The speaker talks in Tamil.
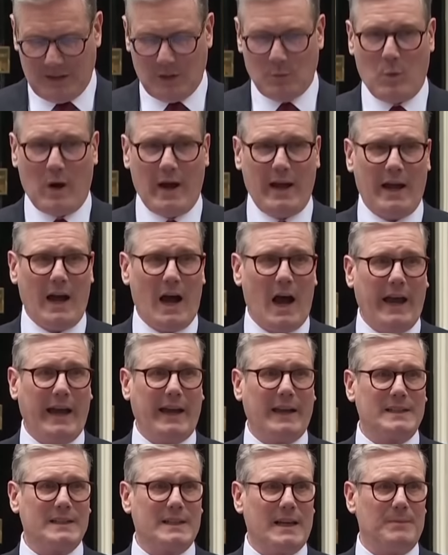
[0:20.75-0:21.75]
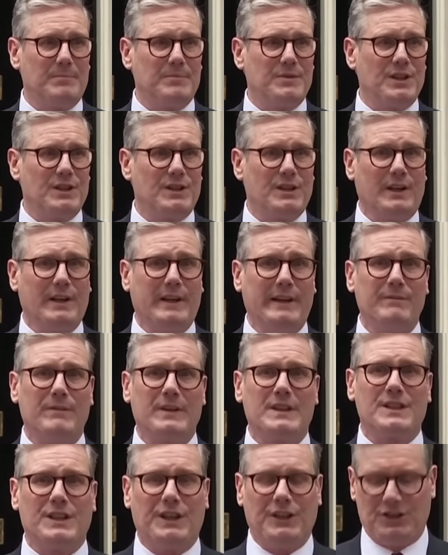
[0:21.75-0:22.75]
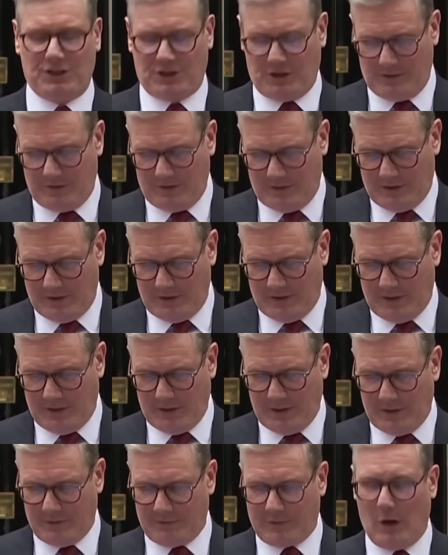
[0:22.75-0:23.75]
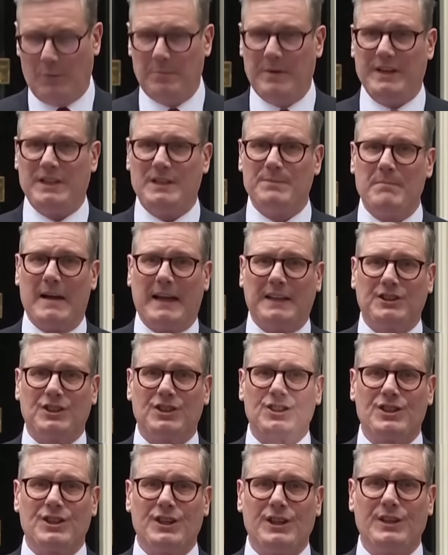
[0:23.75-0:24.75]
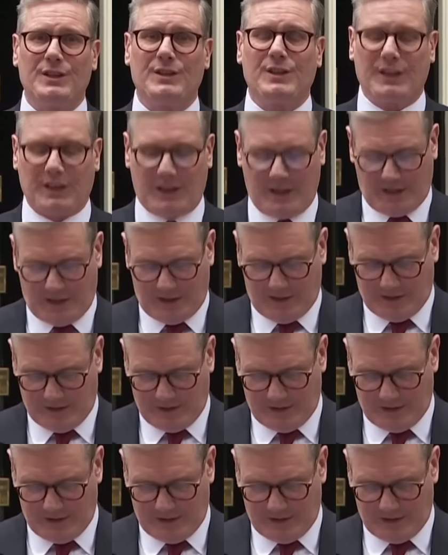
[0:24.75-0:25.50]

where I accepted an invitation from His Majesty the King